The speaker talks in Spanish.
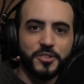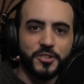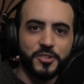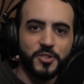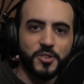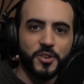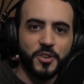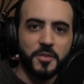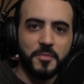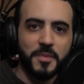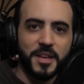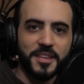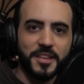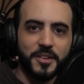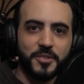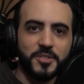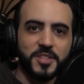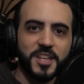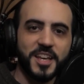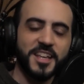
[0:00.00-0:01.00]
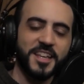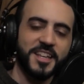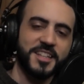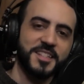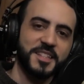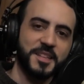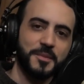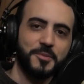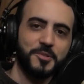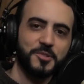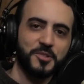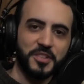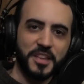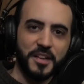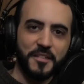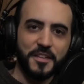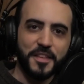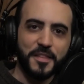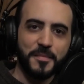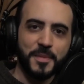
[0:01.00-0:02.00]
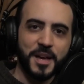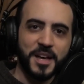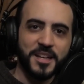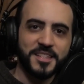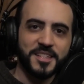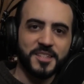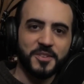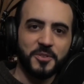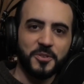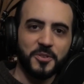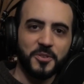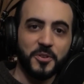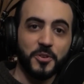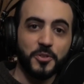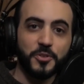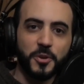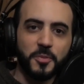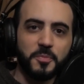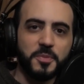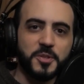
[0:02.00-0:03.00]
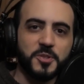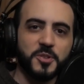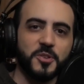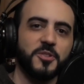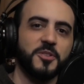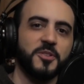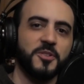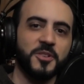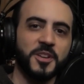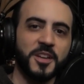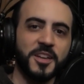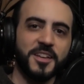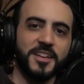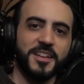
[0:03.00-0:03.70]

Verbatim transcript: Yo soy Mateus y aquí estamos una vez más con otro episodio